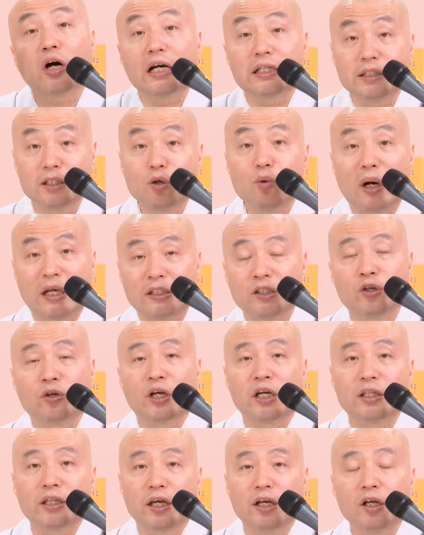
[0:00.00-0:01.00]
가지를
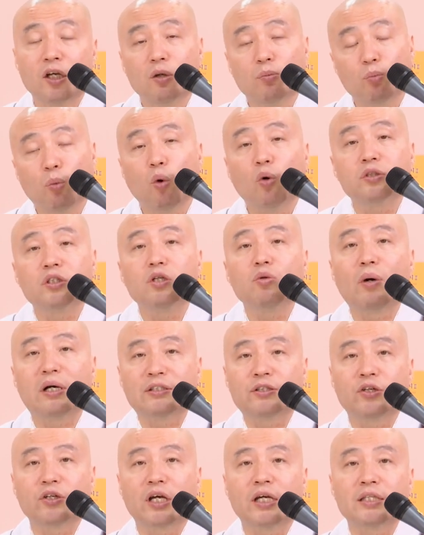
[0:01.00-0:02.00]
완성해야 돼. 무엇을
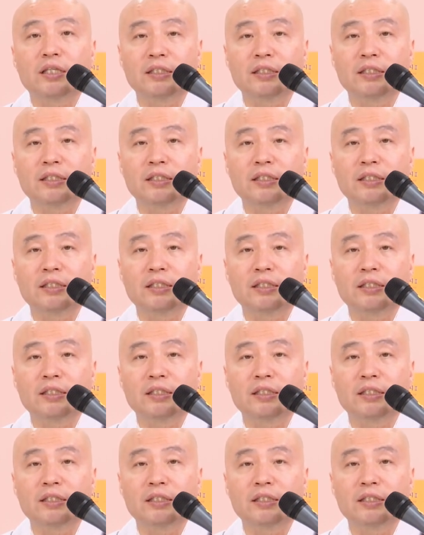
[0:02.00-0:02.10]
완성해야